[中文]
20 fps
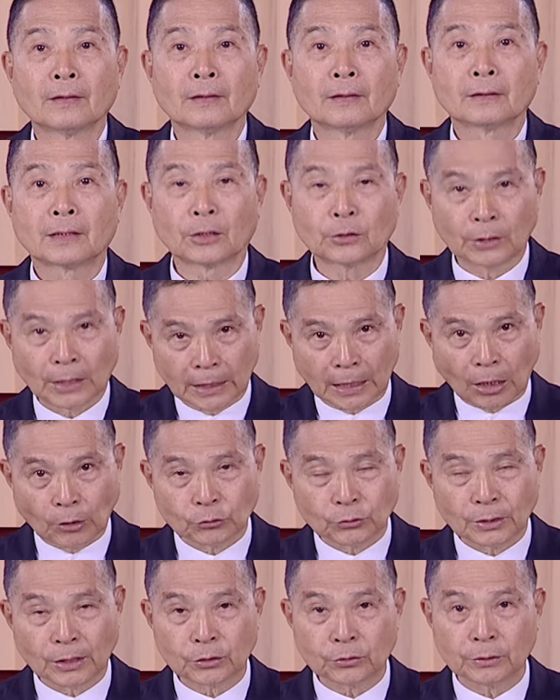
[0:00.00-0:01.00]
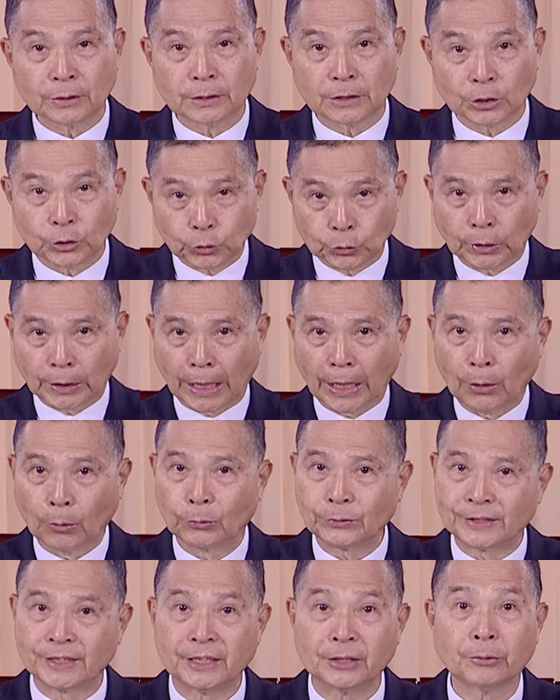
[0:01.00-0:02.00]
但是他告诉他自己，这是给我
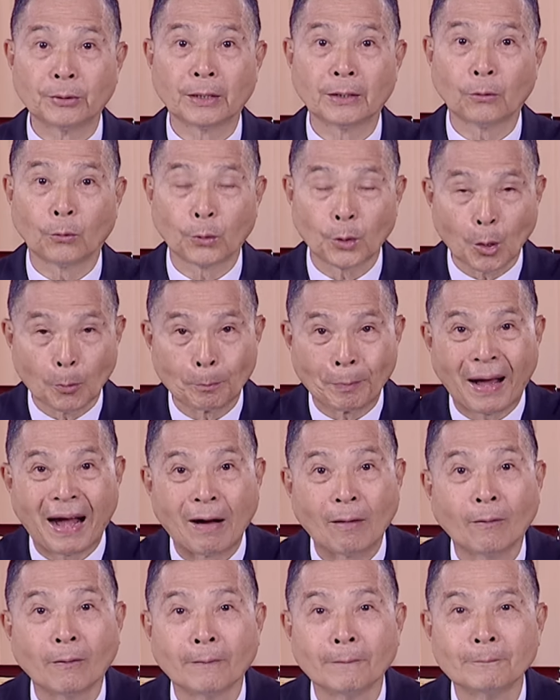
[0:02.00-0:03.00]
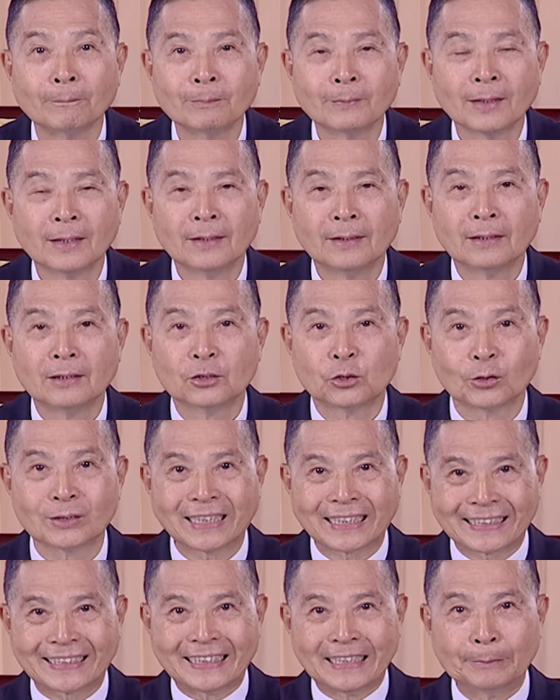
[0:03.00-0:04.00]
机会，我要把握。所以
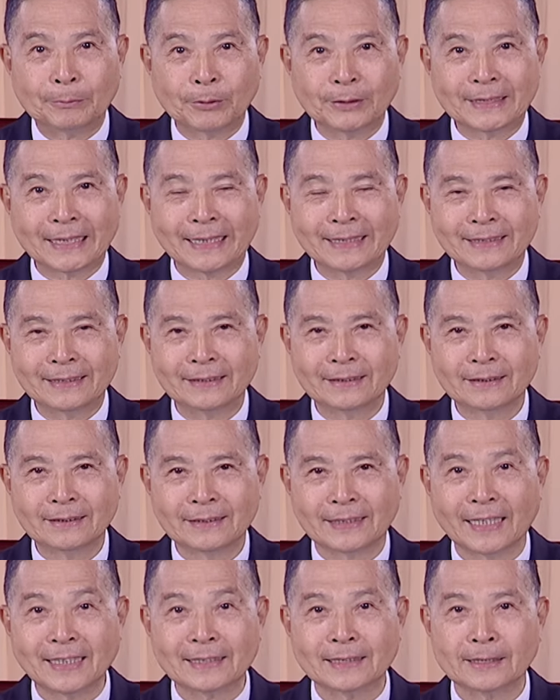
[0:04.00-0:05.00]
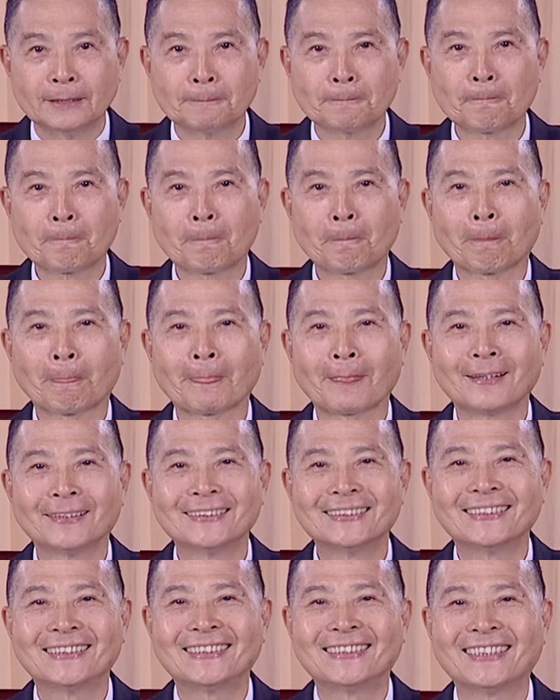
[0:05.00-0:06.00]
他第一步先学习
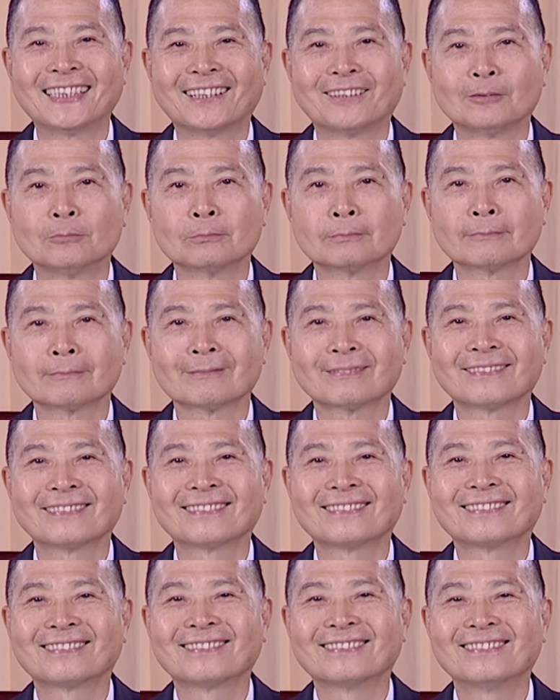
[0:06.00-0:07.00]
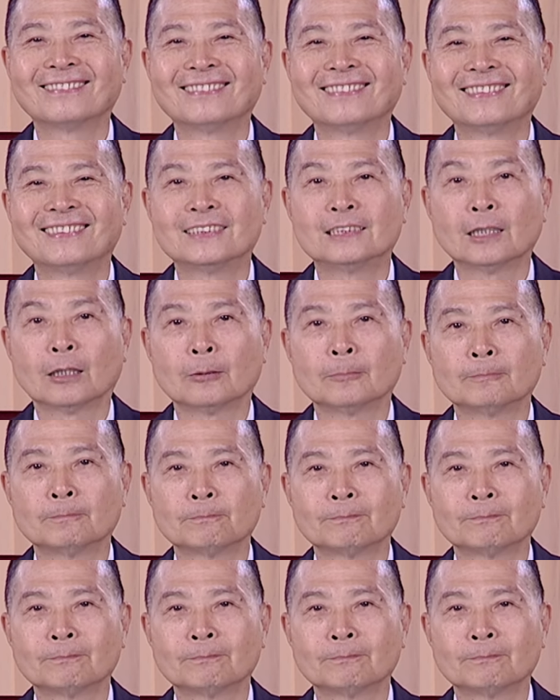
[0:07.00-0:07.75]
笑，笑，